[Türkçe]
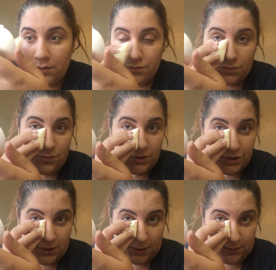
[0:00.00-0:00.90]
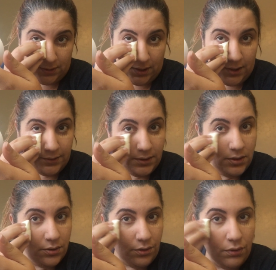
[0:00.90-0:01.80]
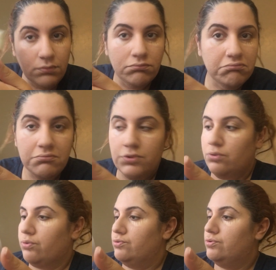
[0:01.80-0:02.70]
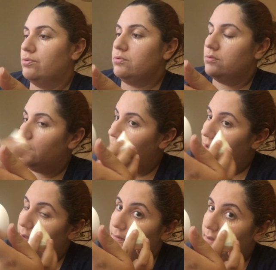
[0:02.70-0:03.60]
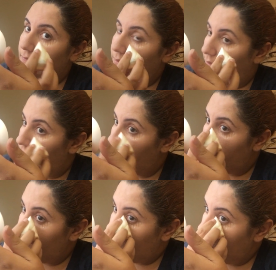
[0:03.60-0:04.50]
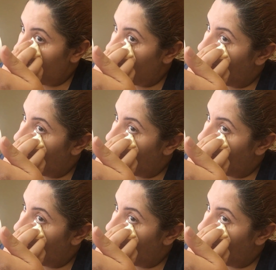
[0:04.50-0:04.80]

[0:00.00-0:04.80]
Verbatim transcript: Şu göz içine kadar gayet iyi giriyor. Sorunsuz. Devam ediyorum buradan.